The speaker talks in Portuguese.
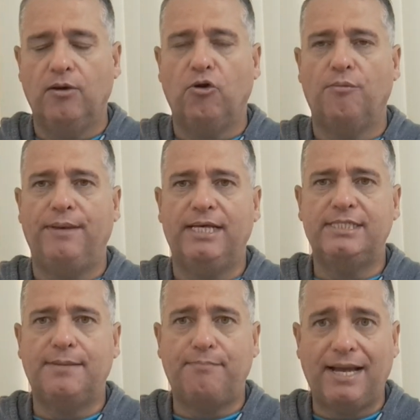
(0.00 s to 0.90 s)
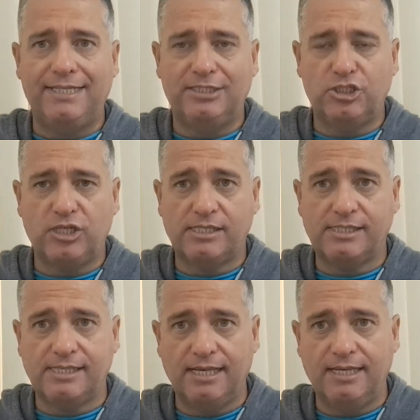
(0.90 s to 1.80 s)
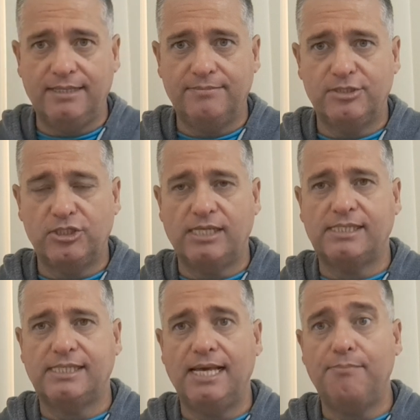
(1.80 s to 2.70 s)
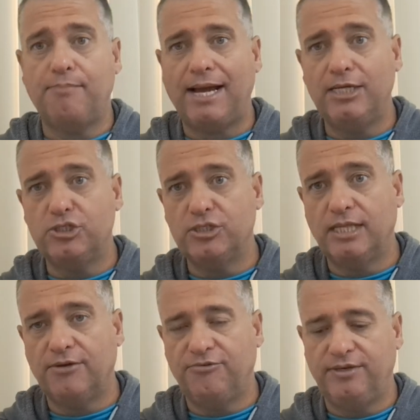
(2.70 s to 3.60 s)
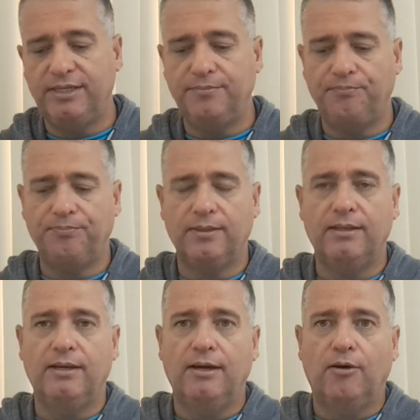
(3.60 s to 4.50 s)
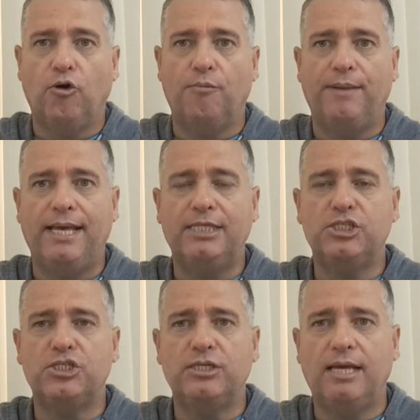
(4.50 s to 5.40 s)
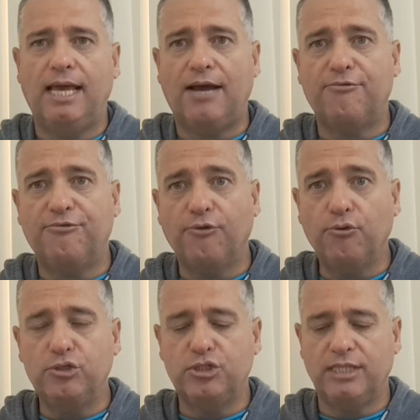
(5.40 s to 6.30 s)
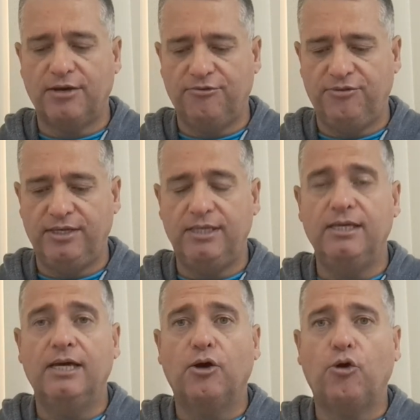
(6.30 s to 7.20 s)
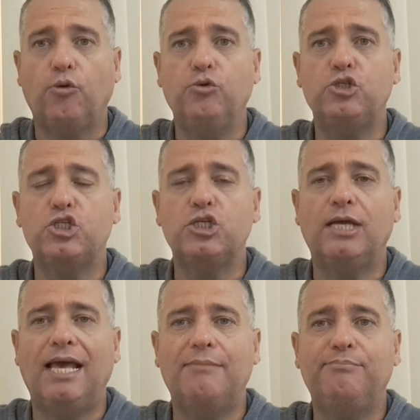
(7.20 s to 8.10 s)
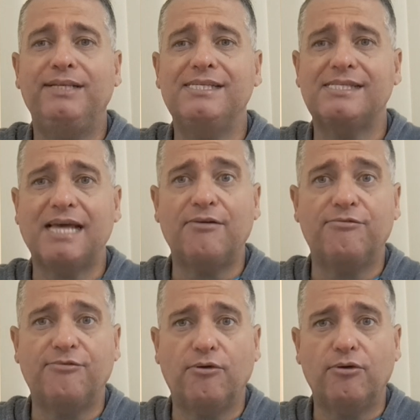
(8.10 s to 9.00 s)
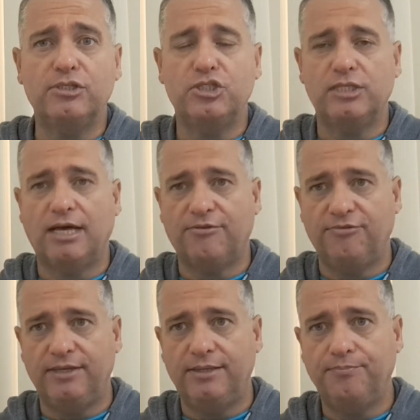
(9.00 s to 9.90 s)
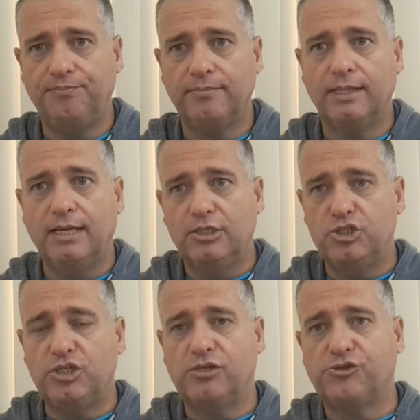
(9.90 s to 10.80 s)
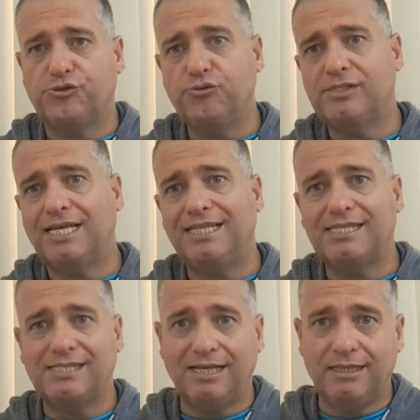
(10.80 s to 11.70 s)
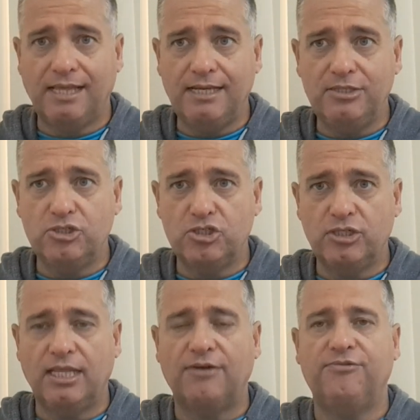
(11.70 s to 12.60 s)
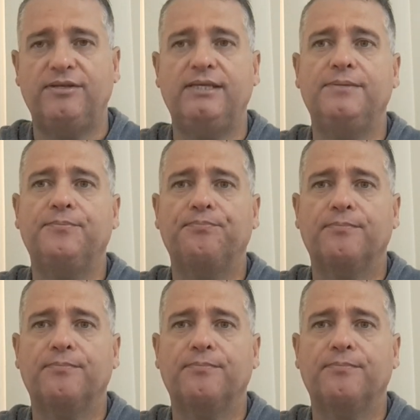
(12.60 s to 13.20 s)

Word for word: Obed é pai de Jessé, Jessé é pai de Davi. Obed é avô de Davi, Ruth é bisavó de Davi. Jesus é descendente de Davi.